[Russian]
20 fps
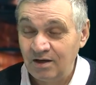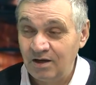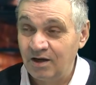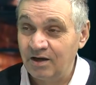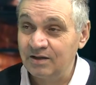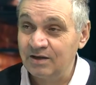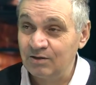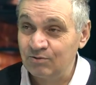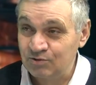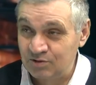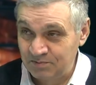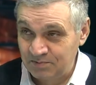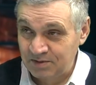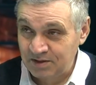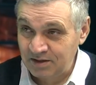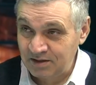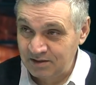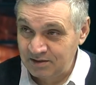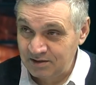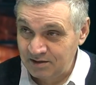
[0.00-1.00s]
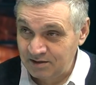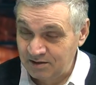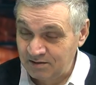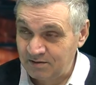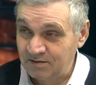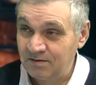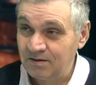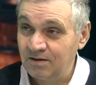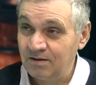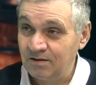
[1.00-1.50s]
Она уже проиграла
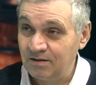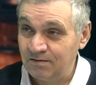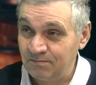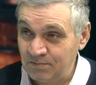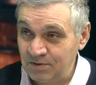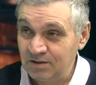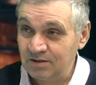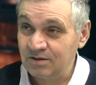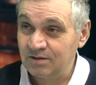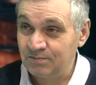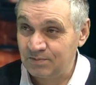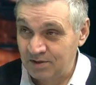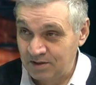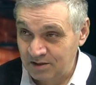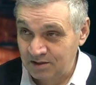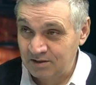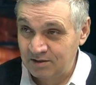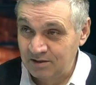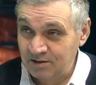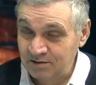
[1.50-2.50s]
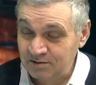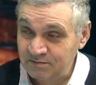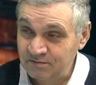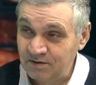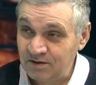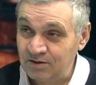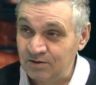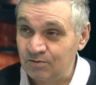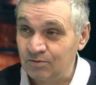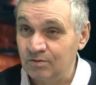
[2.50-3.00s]
мир и проиграла
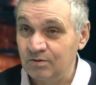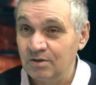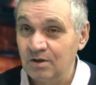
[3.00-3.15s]
войну.